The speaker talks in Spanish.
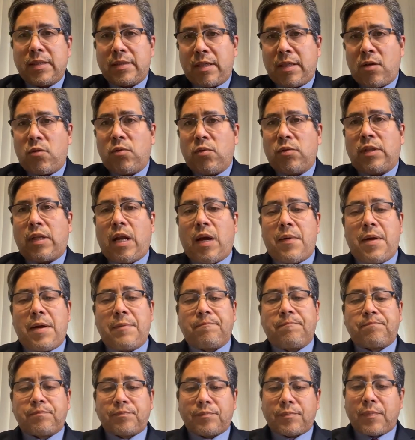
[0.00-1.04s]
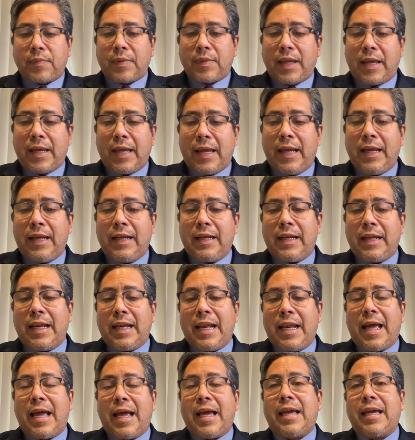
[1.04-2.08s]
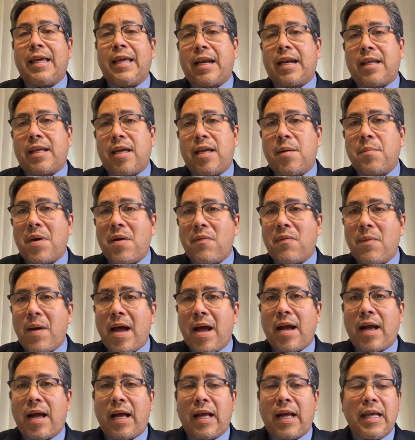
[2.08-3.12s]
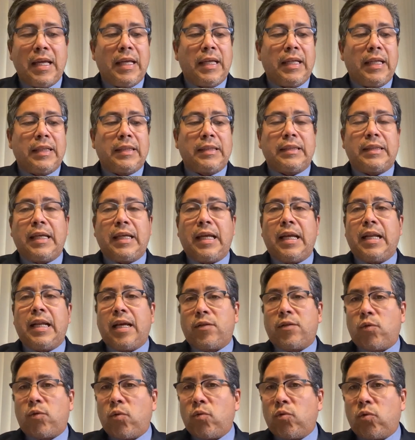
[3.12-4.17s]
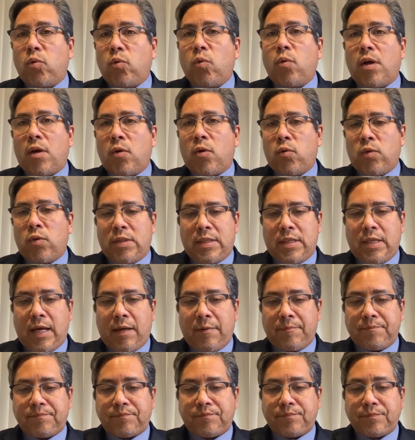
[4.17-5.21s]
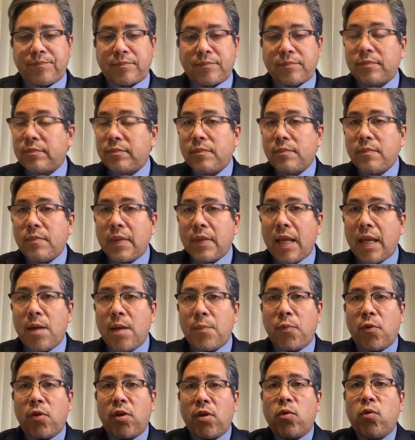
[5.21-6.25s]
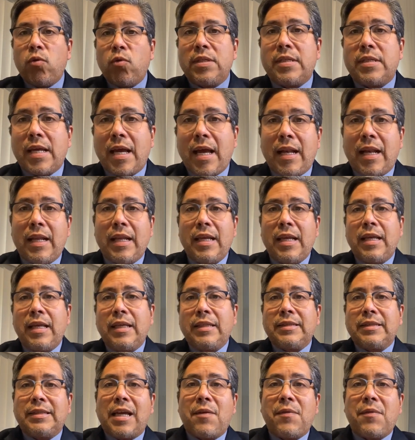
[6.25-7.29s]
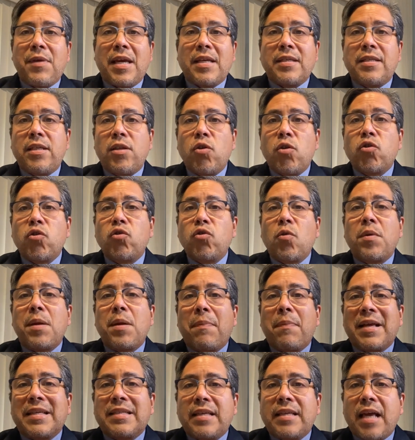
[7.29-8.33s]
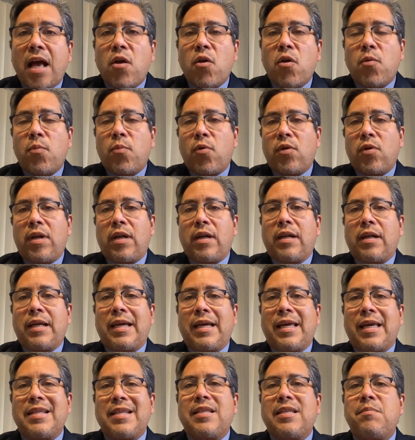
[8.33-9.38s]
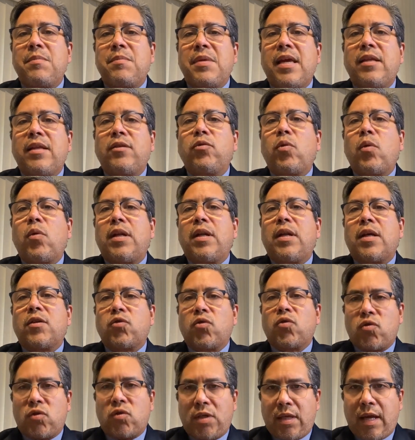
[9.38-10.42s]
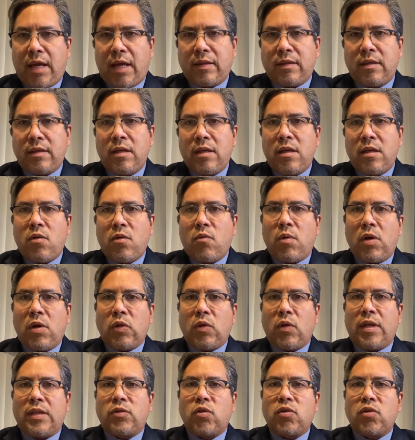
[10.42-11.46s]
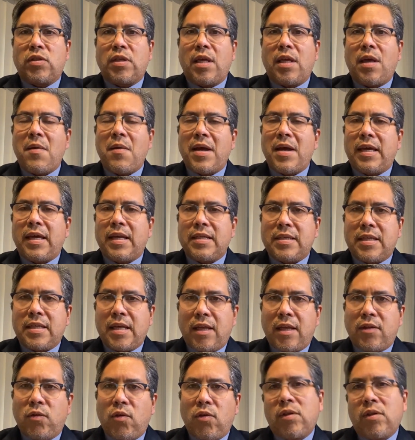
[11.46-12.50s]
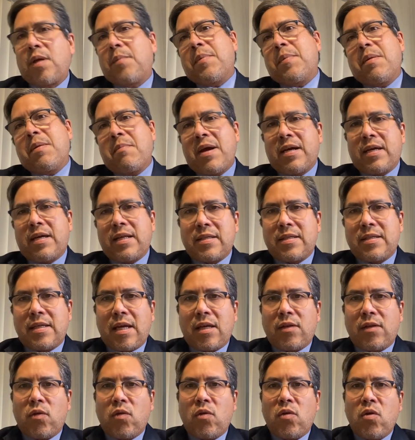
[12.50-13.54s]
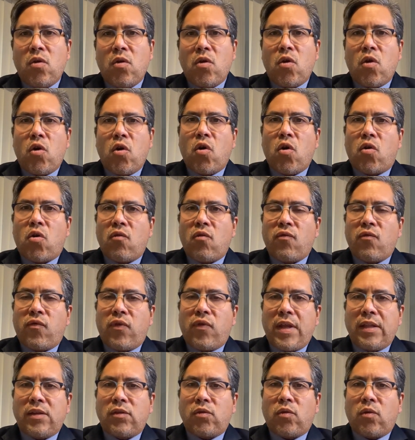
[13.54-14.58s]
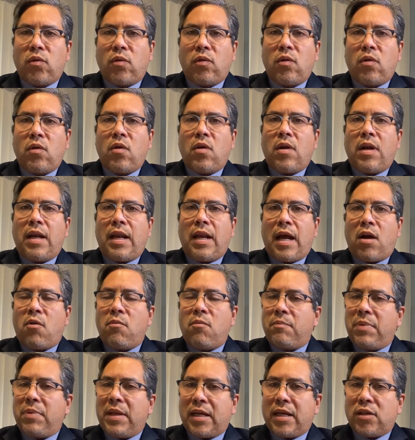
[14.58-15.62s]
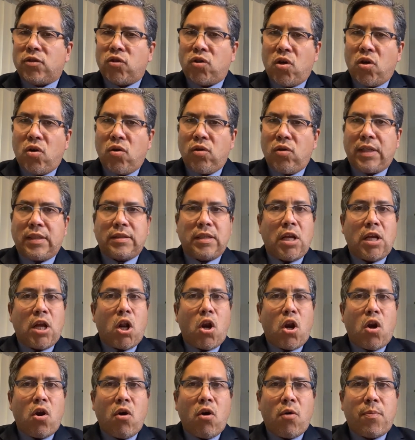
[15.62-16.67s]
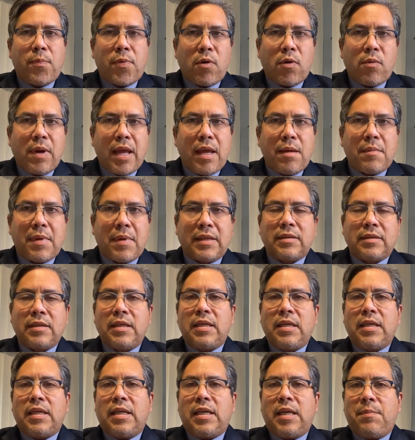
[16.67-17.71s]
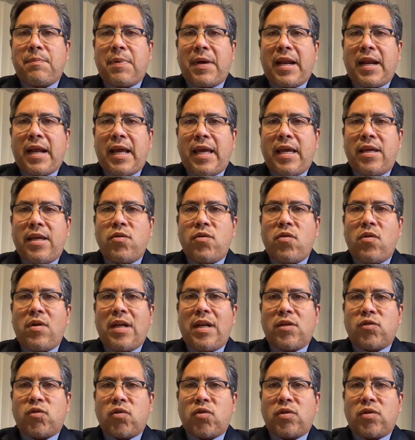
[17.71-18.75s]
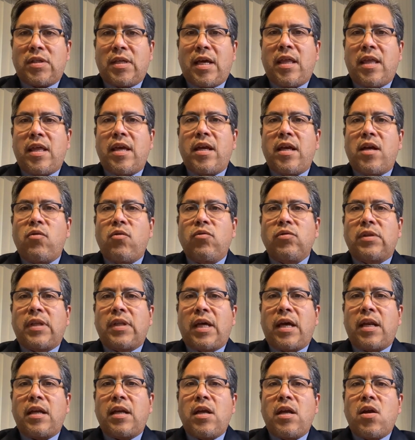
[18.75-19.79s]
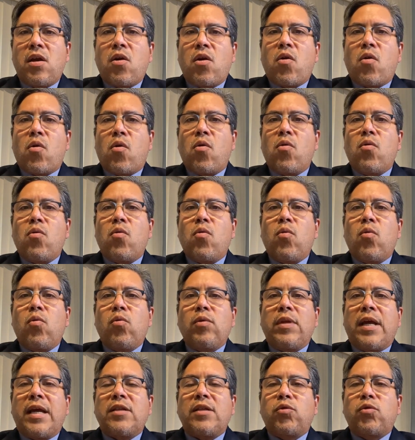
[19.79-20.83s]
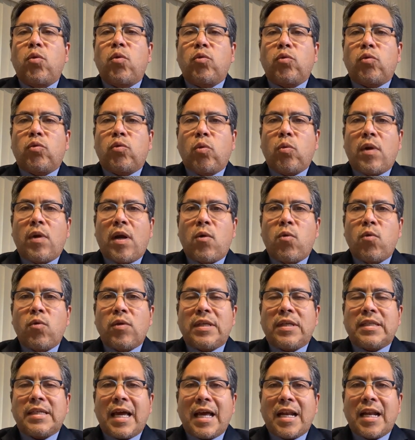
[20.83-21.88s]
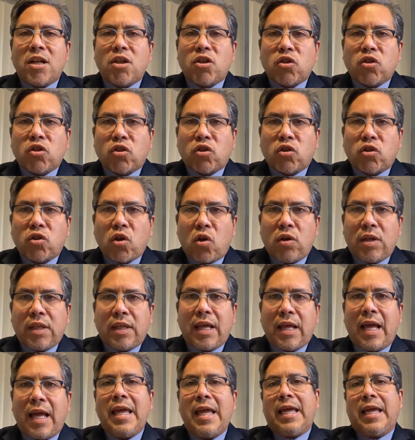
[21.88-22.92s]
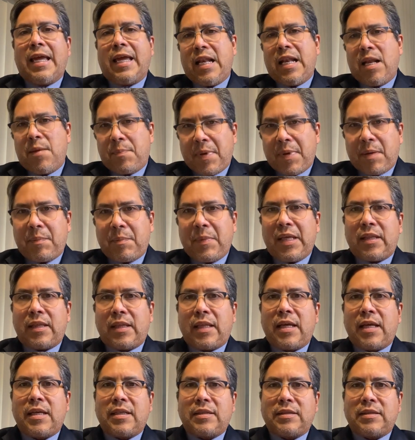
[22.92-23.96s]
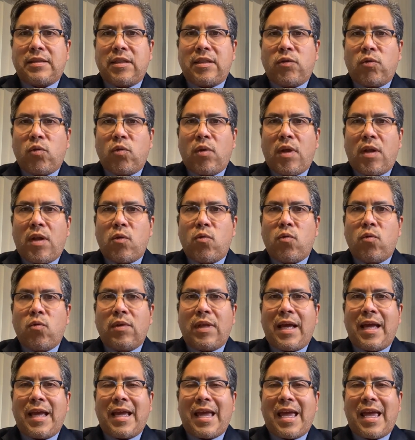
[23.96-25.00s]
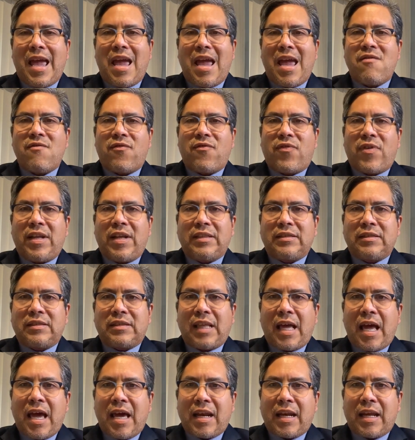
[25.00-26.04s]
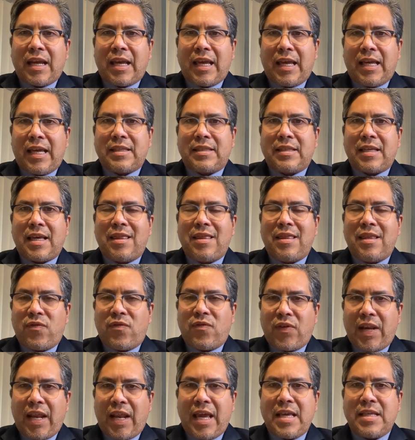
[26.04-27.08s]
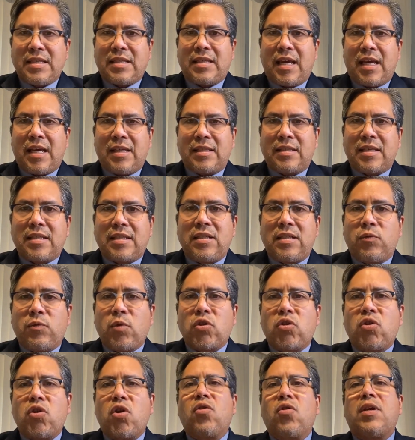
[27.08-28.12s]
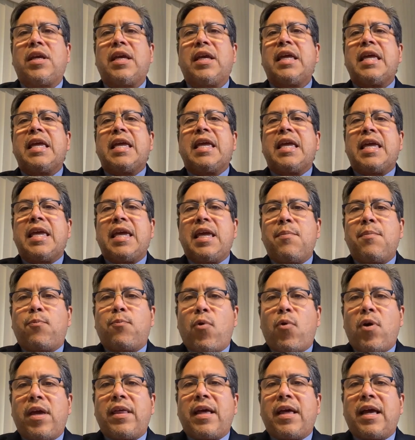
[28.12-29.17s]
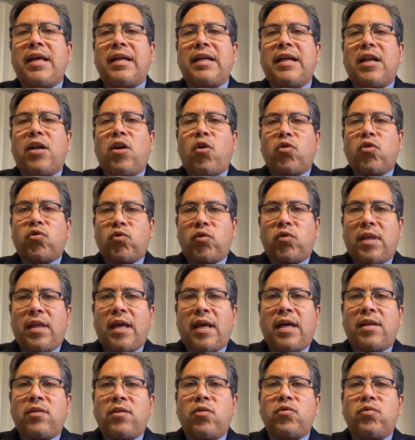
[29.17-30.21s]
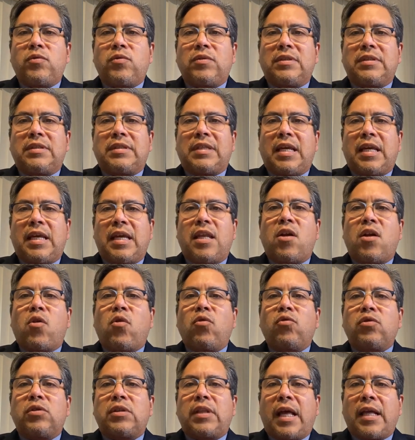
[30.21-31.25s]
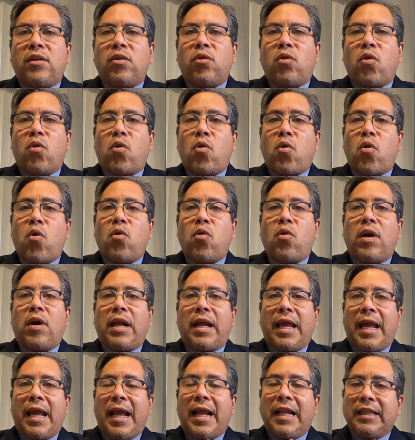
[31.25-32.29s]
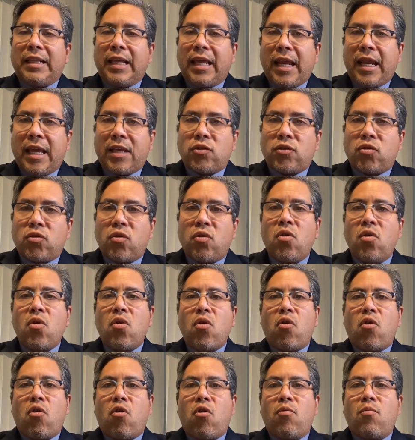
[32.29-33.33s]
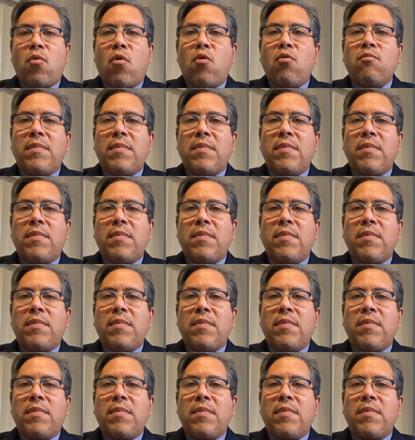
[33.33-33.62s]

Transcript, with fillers: que se encontraban en la jerarquía más baja de la estructura judicial. El Poder Judicial ya había sido sobrepasado por el crecimiento de la sociedad. Cuando la sociedad va creciendo, también van creciendo los conflictos, las complicaciones, los problemas. Y para ello la sociedad debe contar con una estructura judicial sólida que le permita, sin duda alguna, enfrentar esas diferencias, esas situaciones y puedan los ciudadanos seguir contando con el derecho como